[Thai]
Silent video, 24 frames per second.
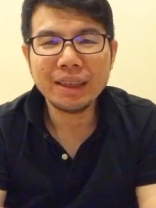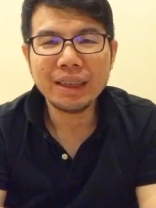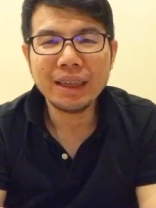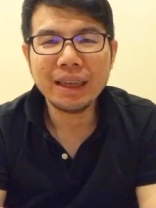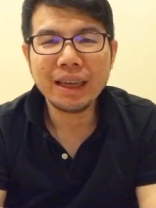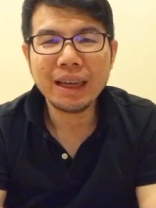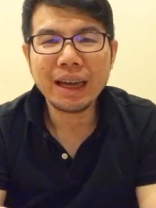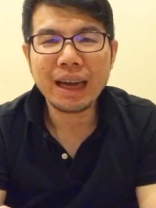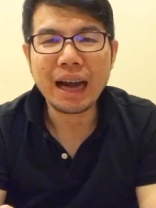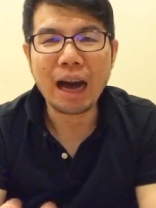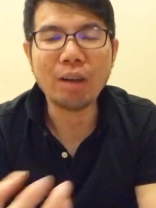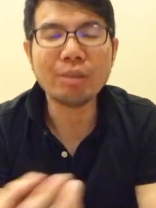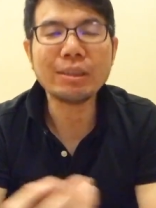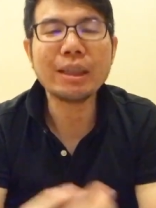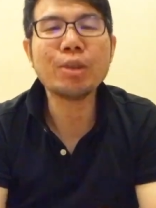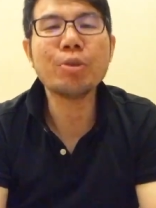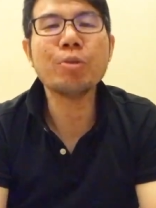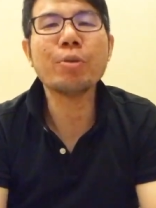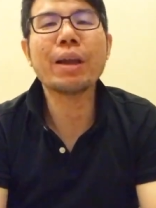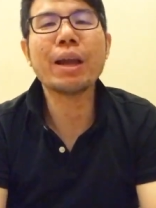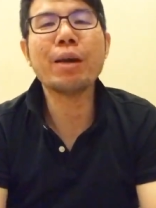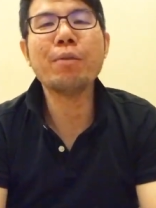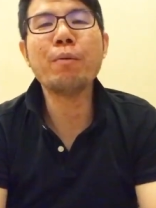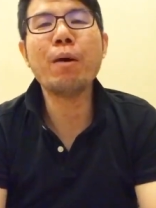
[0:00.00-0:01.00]
เขาจะดู
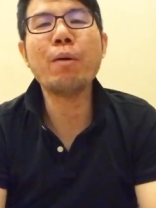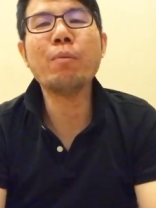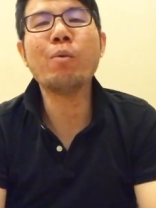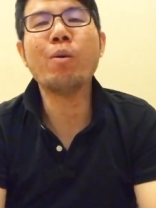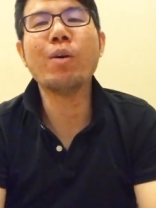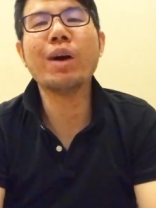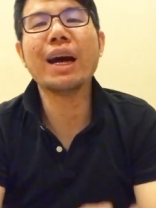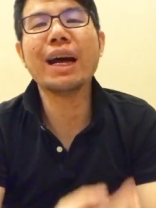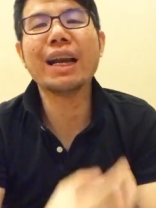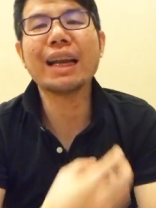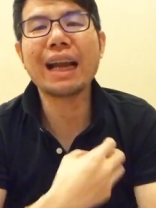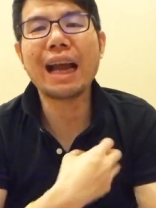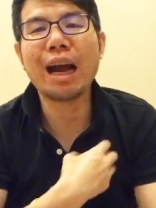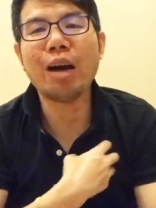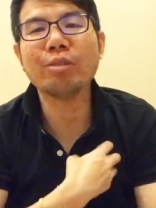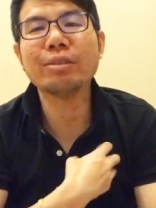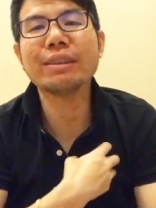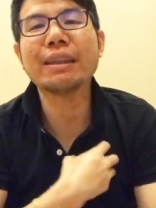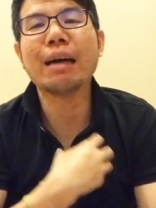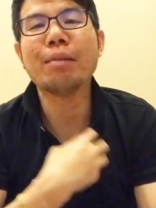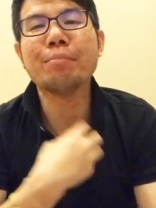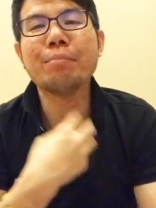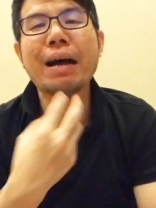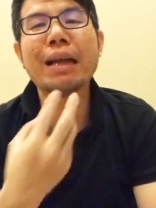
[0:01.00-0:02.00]
แค่ว่าวงเงินเขา
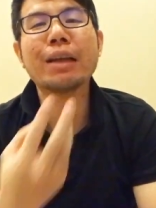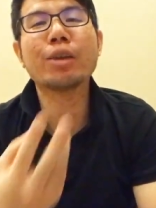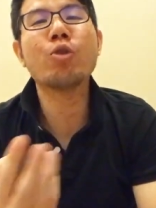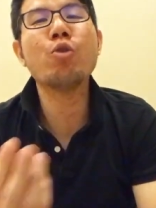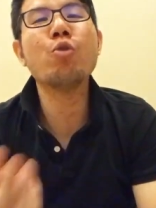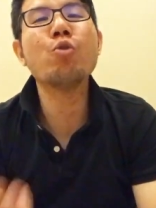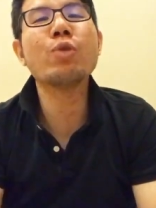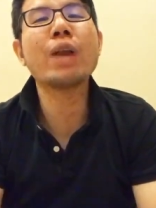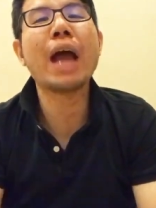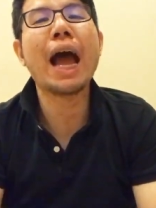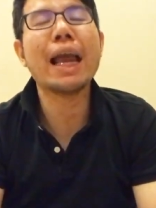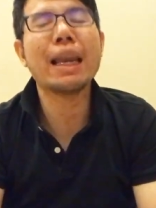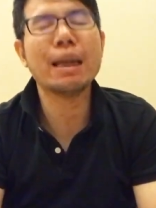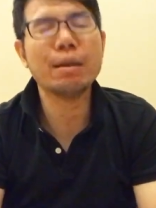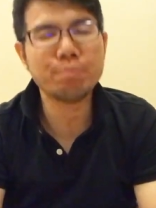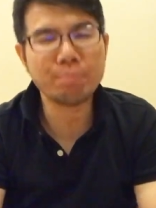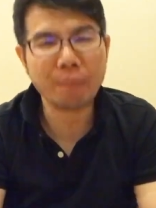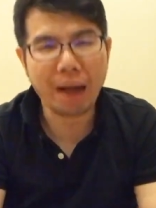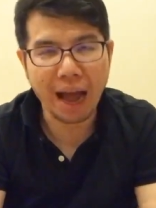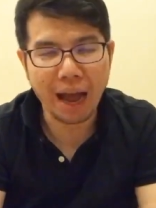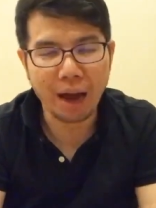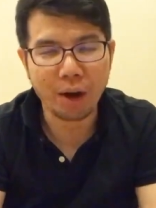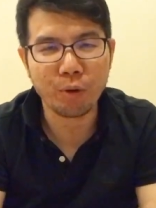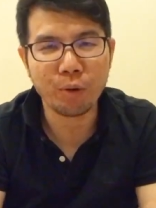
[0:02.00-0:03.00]
สามารถกู้ได้หรือเป
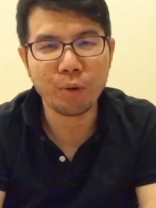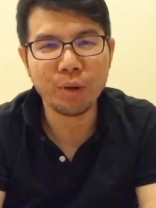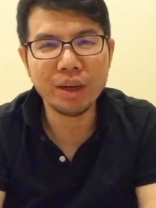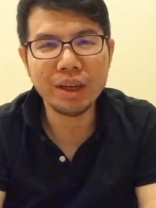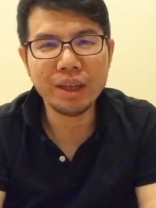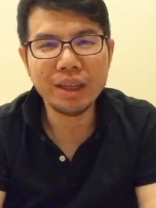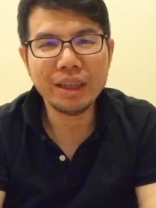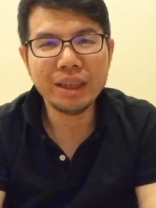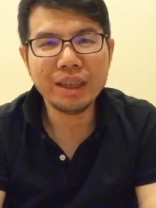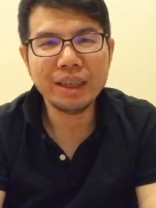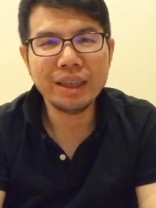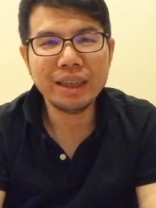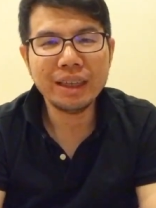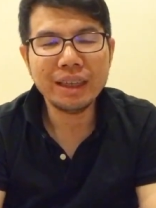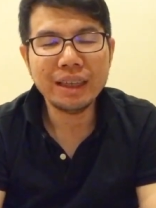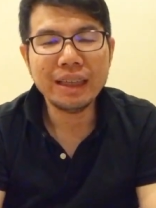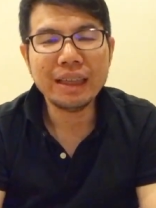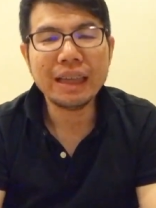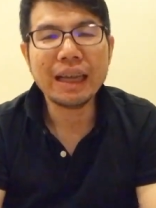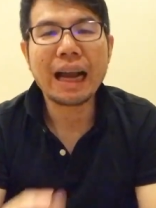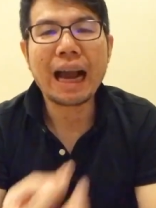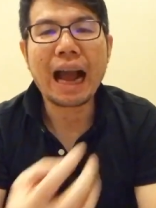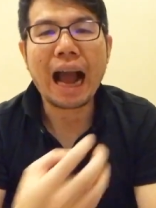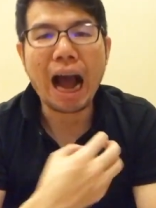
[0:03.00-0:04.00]
ล่า
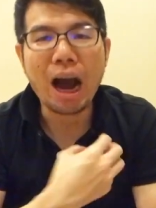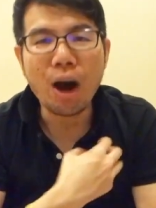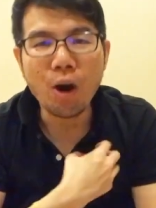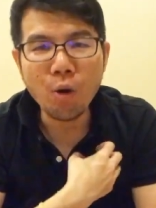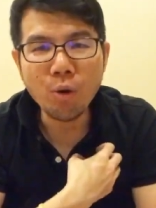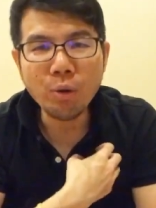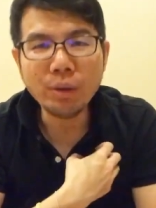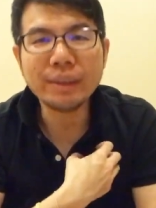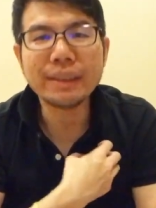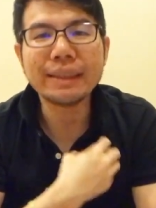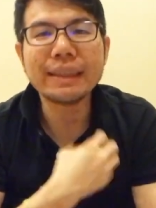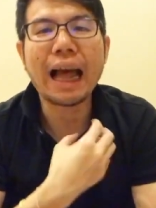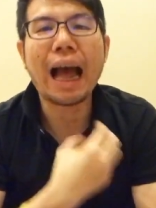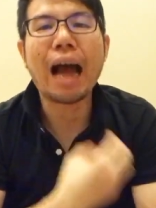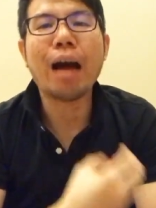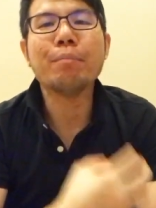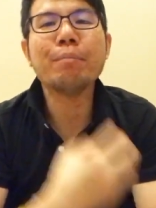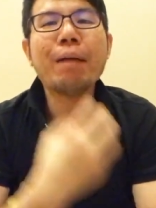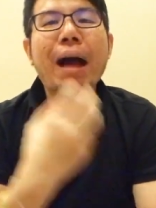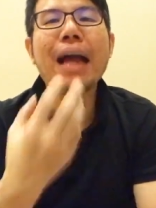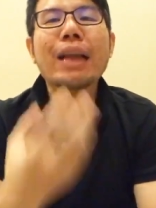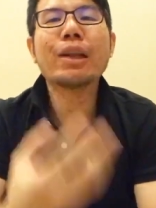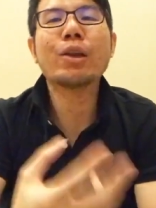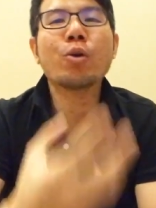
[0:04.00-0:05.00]
เขาสา
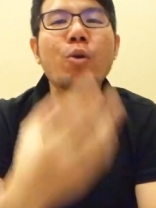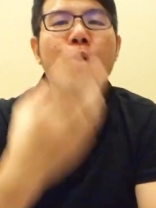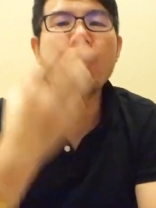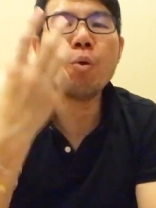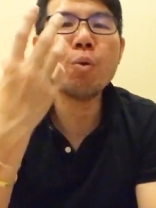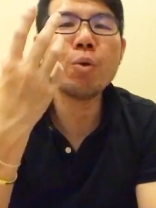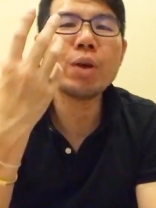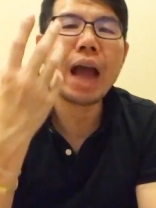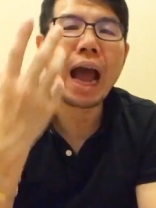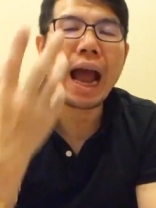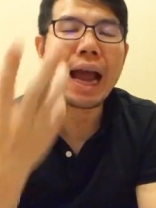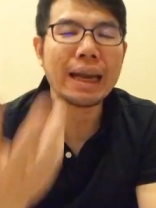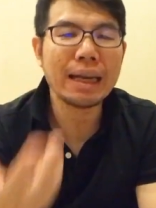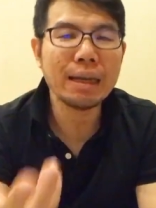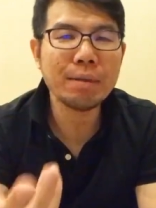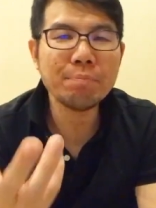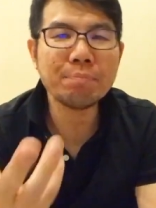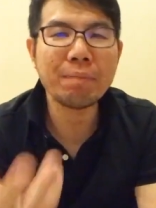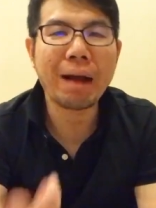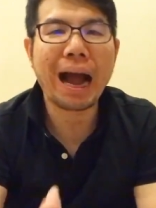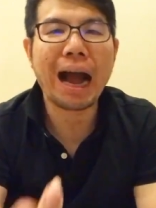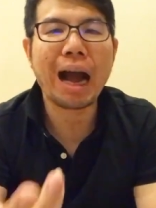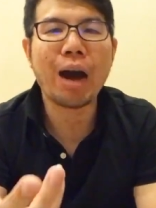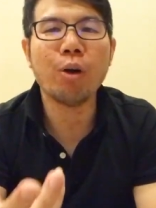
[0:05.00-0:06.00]
มารถกู้ได้หรือเป
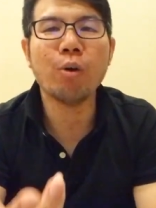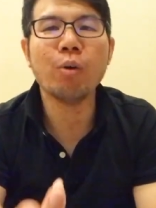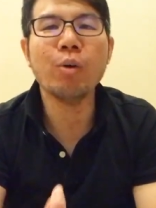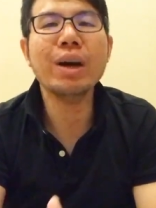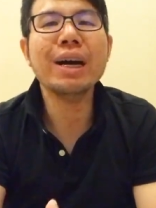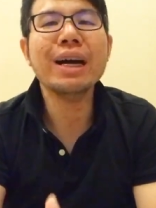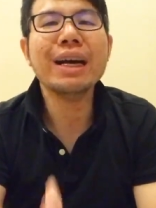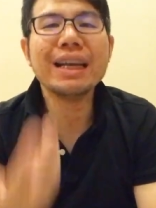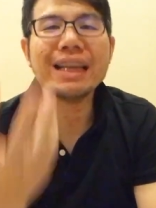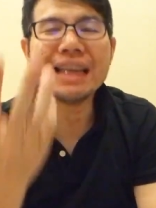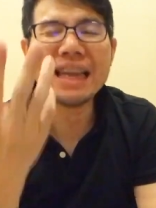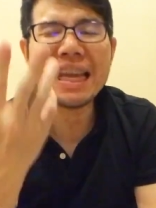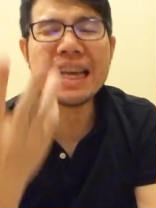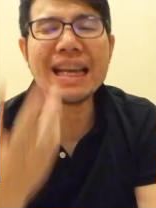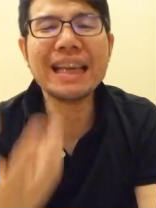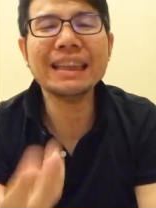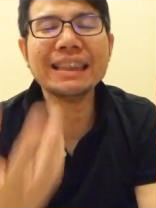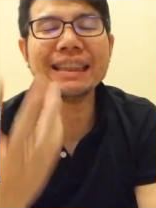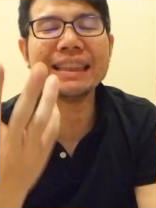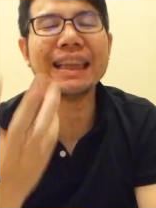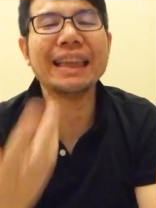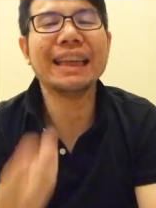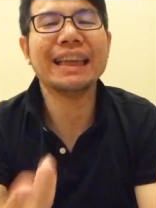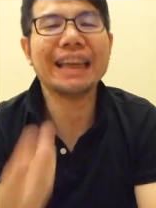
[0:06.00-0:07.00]
ล่านี่คือ
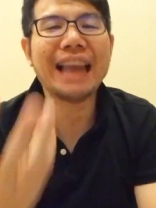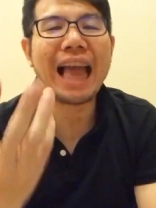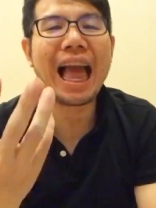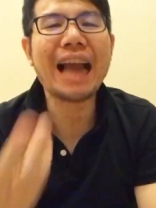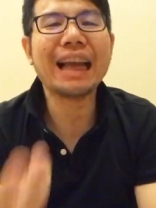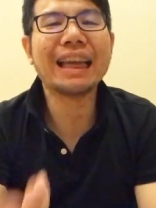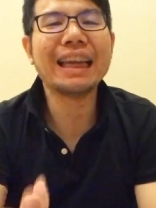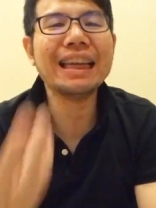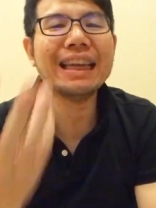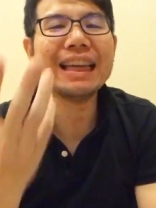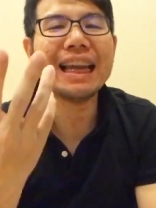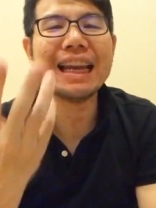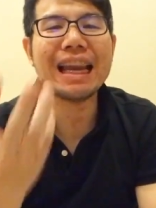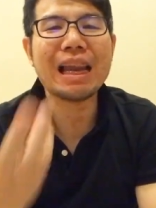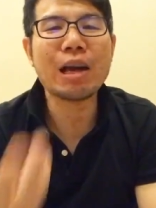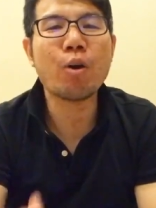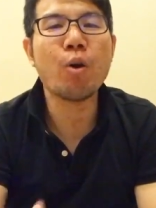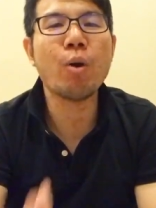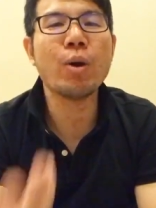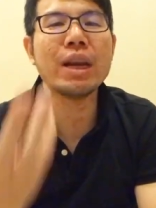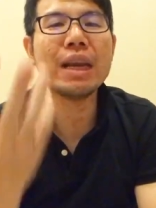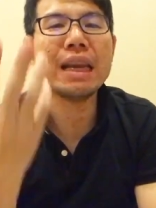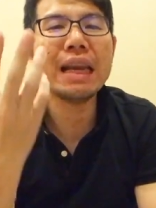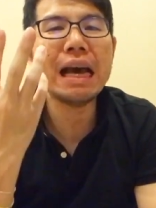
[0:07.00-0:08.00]
สิ่งแรกที่หลายๆค
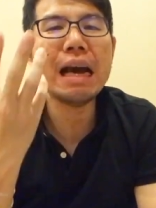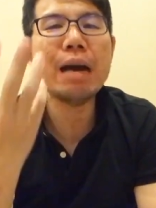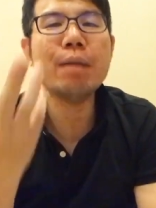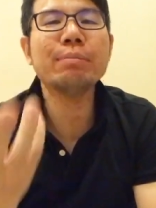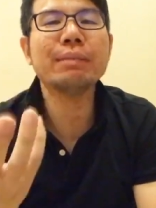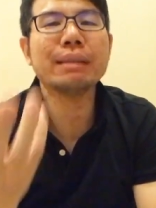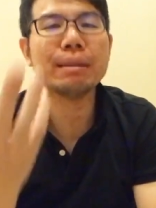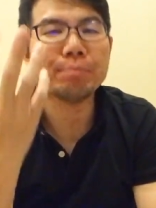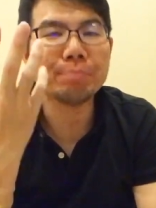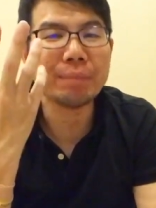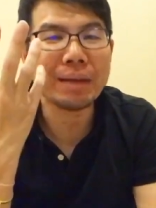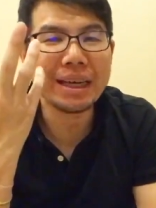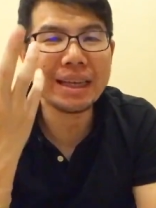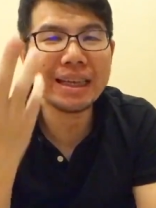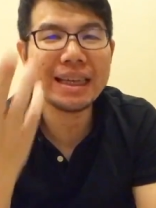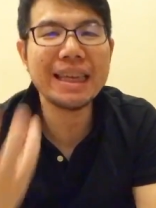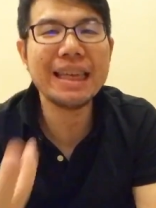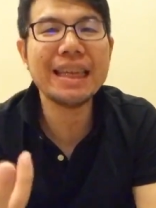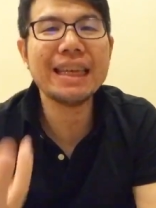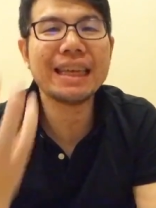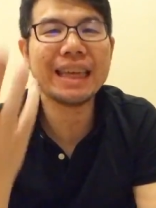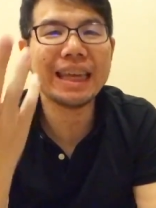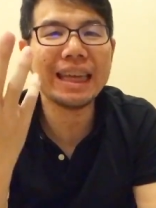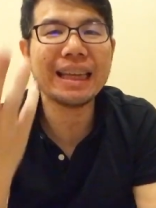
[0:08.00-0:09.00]
นเริ่มจะเป็นหนี้
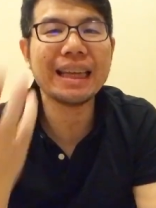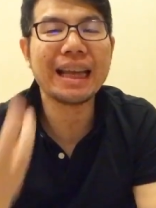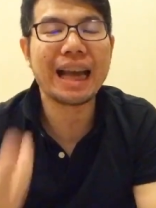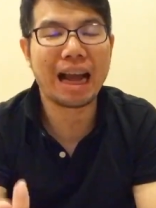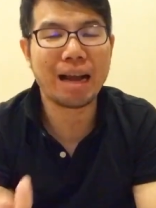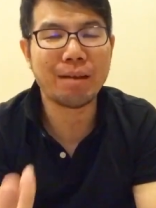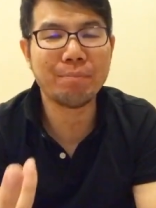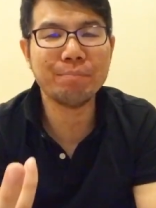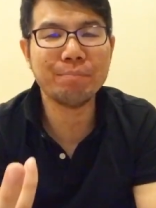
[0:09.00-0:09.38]
คิดครับ